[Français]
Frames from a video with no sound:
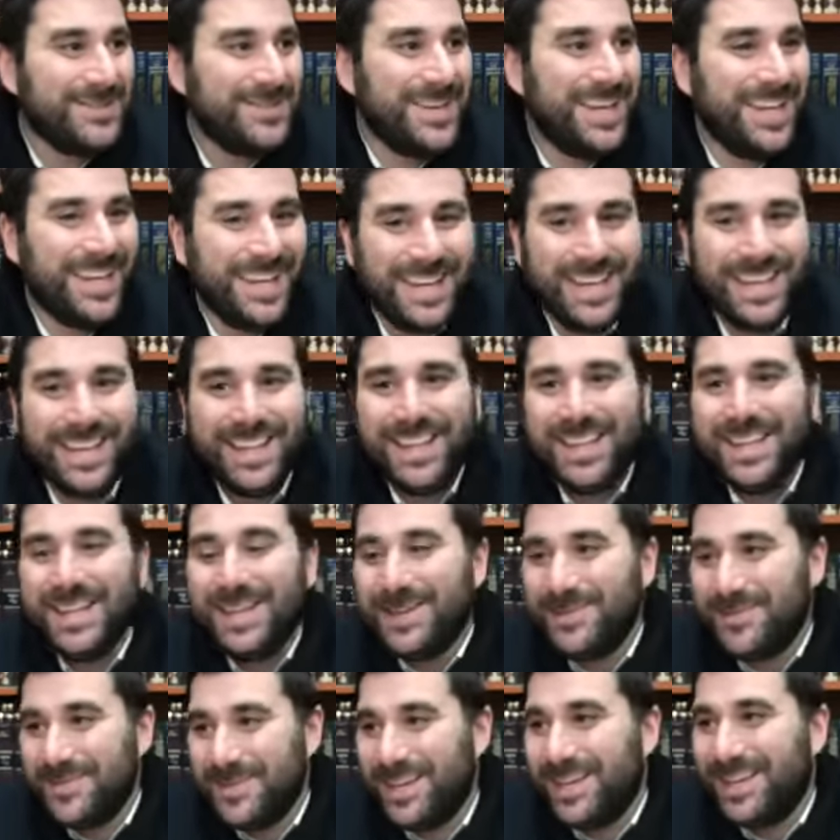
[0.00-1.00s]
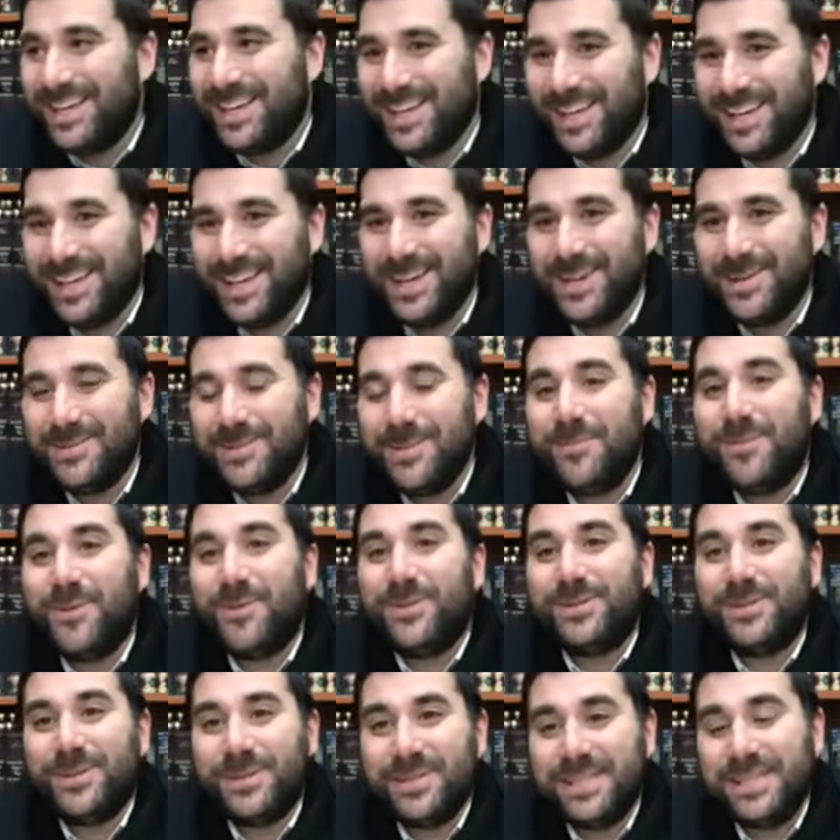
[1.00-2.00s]
Mais, mais, euh, mais
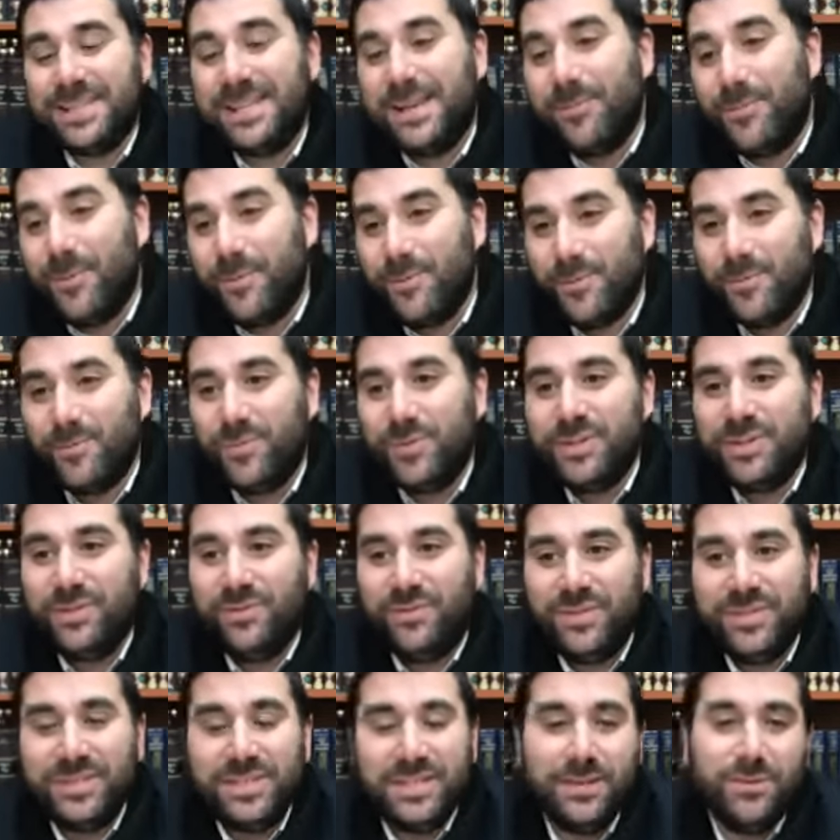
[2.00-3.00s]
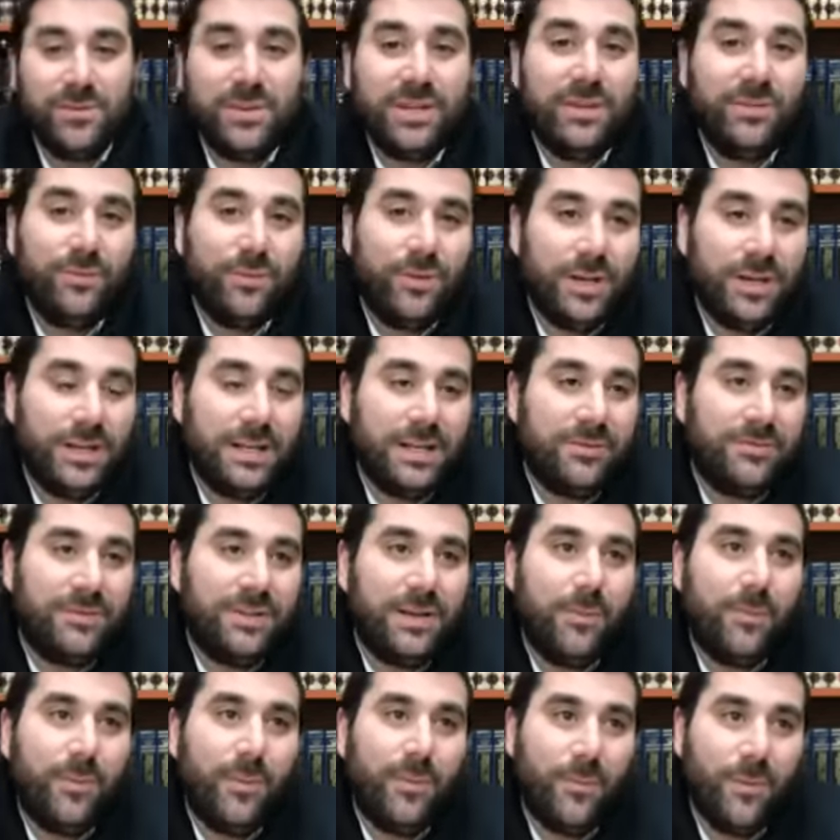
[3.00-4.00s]
pour ceux qui c'est un peu plus difficile ou qui voient la vie
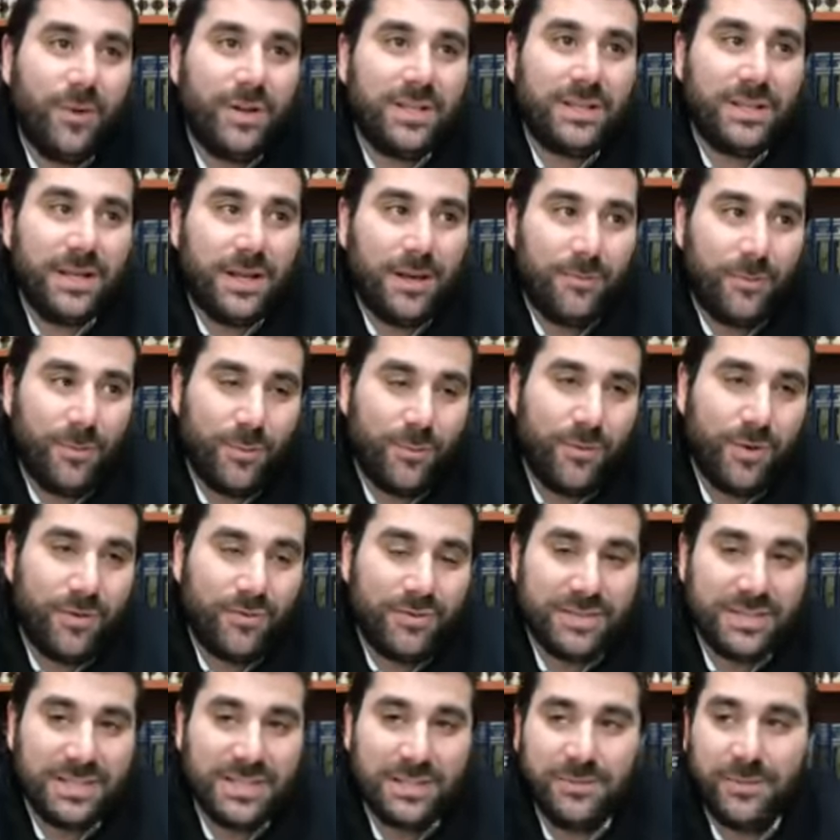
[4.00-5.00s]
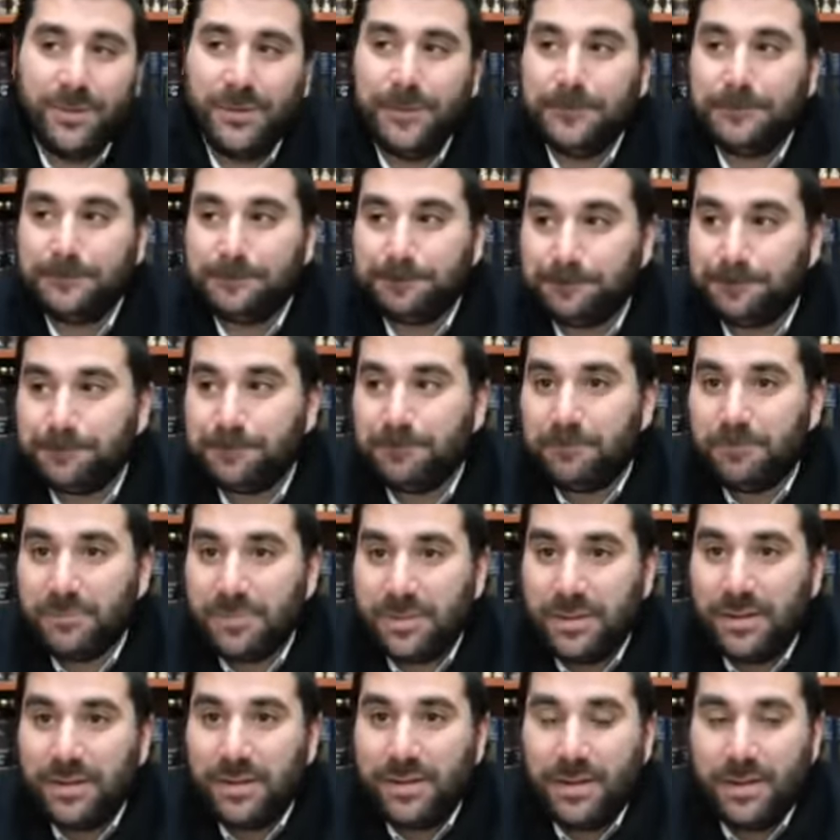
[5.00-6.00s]
un peu moins, un peu moins facilement,
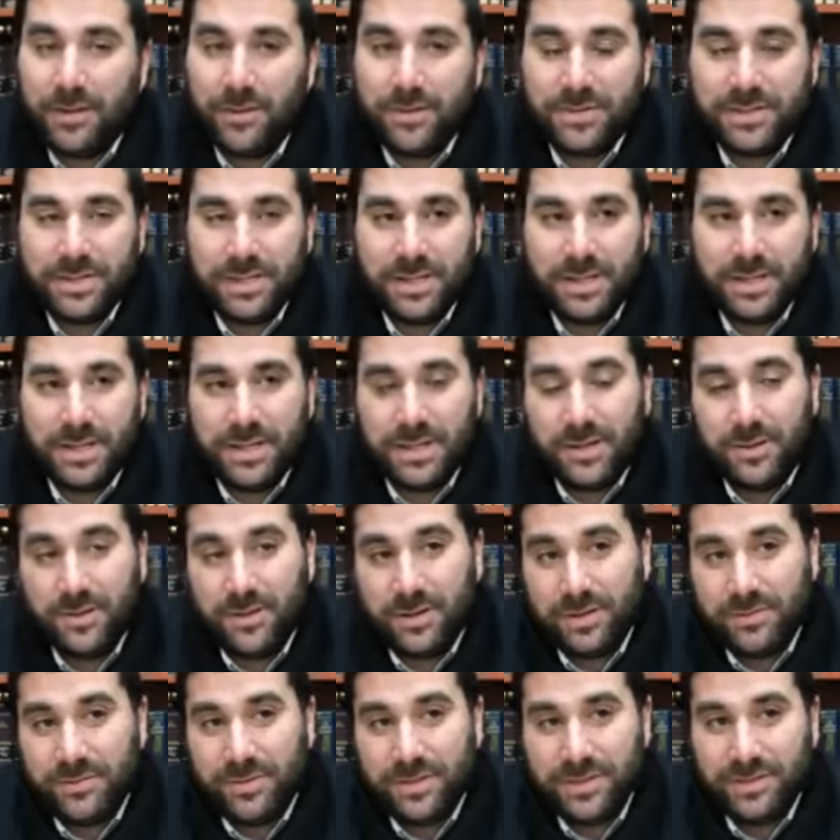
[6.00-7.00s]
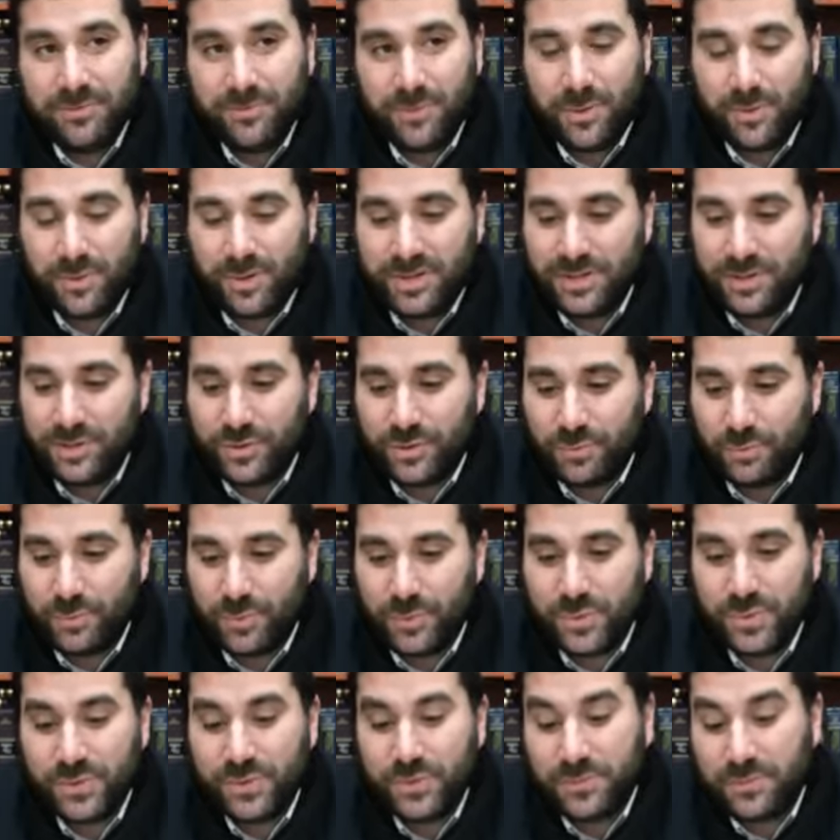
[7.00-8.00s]
alors, alors effectivement, on les entend
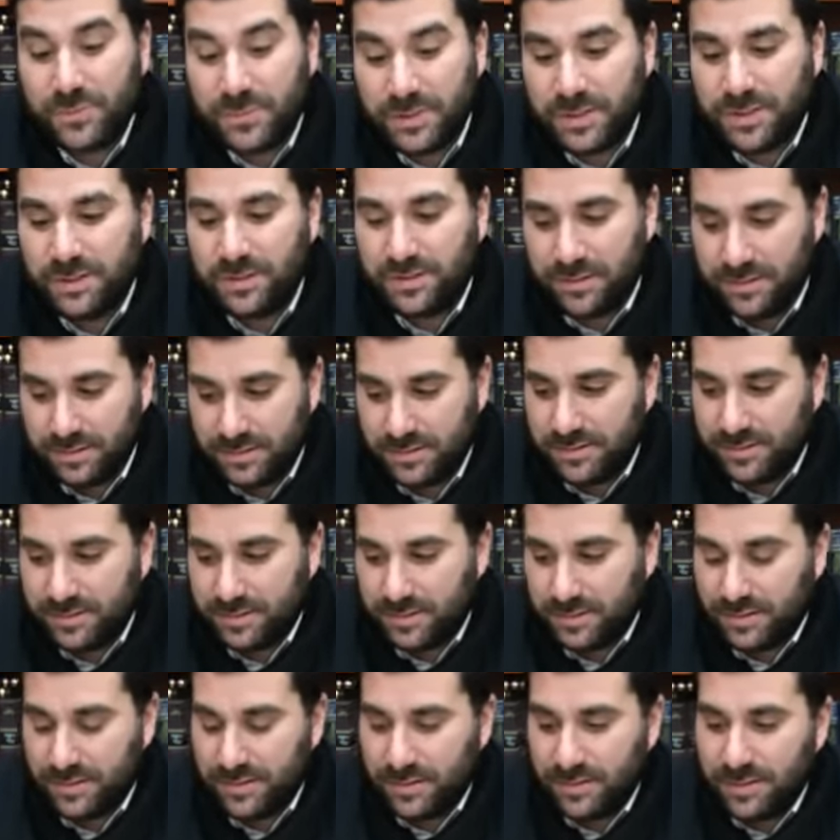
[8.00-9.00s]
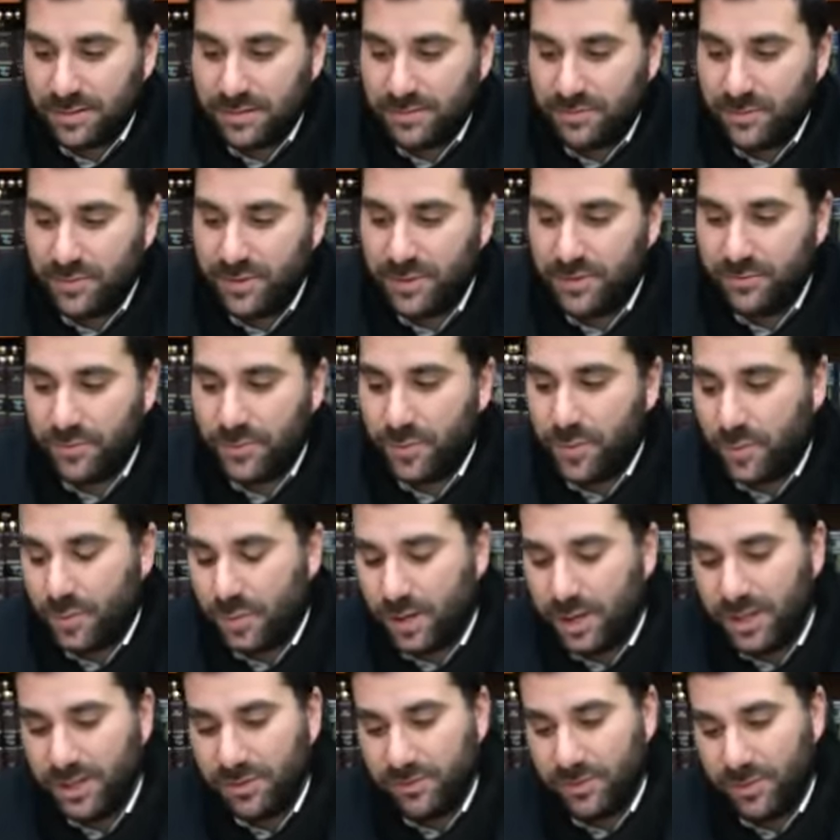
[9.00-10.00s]
plus. Mais il faut, il faut
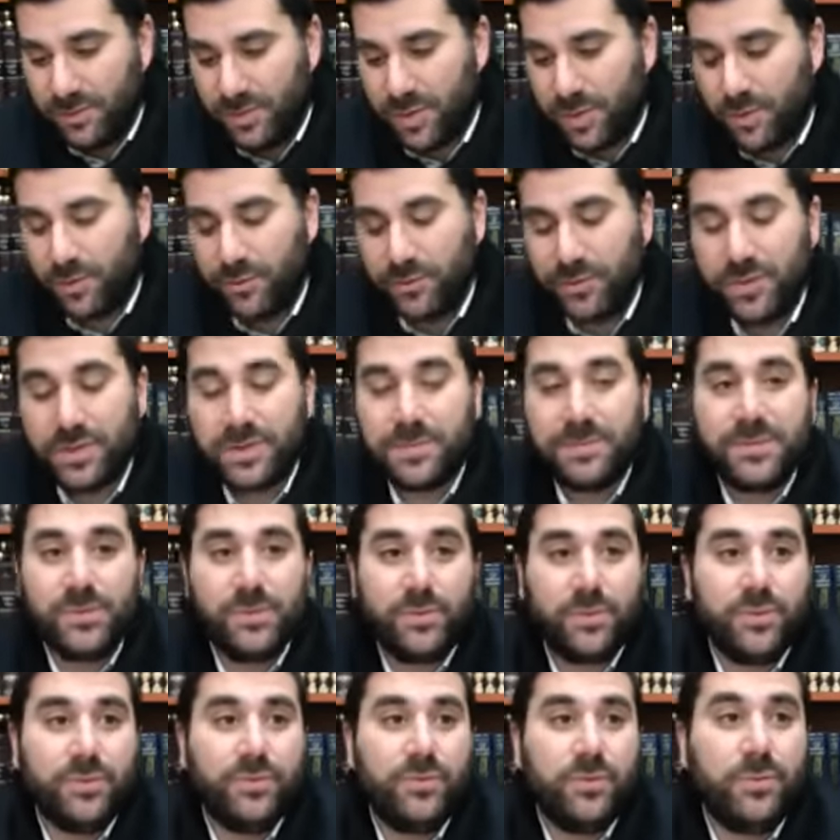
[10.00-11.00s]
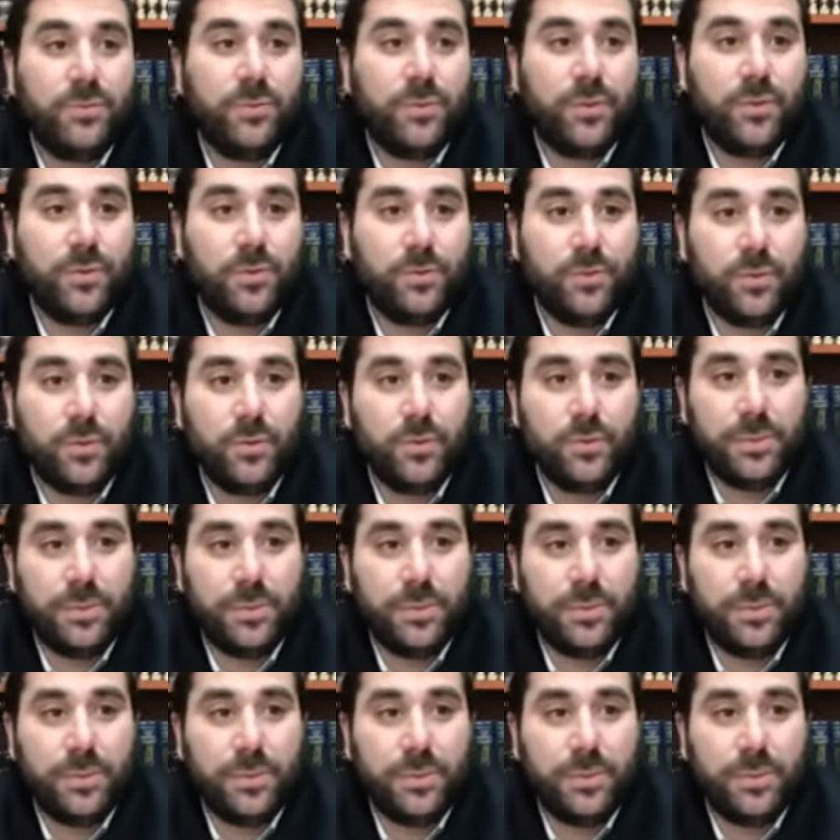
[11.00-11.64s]
croire, il faut avoir confiance, mais surtout, il faut beaucoup, beaucoup